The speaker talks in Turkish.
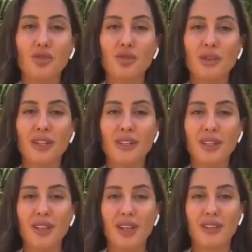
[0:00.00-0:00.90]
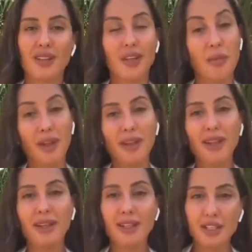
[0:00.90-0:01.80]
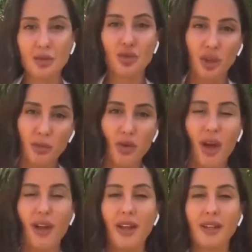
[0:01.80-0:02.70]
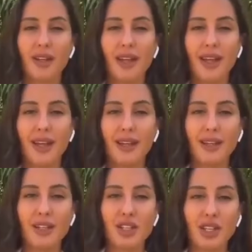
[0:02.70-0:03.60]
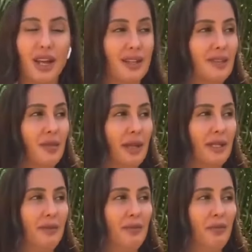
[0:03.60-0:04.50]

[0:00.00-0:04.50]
Duyduğum kadarıyla zaten ben de iletişim kuramıyor her yerden engellediği için kendisi beni.